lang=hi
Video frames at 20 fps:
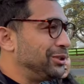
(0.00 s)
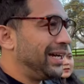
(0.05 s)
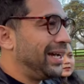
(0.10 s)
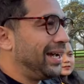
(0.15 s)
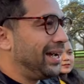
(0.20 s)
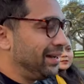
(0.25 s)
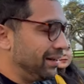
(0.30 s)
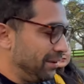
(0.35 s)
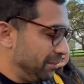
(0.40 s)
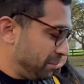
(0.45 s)

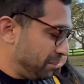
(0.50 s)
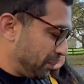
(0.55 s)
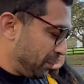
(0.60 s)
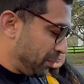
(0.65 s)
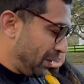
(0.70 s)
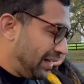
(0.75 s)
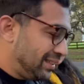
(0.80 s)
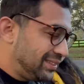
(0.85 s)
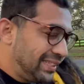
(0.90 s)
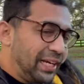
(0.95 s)
है
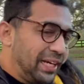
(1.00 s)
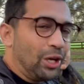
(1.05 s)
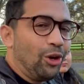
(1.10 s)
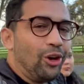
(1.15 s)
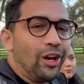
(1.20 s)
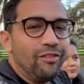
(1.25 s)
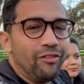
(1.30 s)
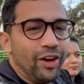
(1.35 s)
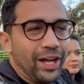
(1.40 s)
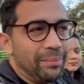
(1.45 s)
सिक्योर
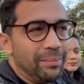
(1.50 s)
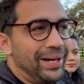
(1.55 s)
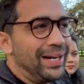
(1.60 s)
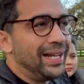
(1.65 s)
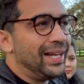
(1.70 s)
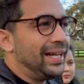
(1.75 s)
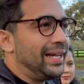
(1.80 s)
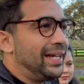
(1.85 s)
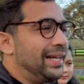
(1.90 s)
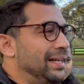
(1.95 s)
इन्वायरमेंट है
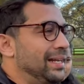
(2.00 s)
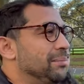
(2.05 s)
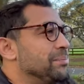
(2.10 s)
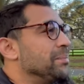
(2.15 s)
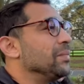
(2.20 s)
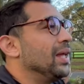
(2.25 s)
लेकिन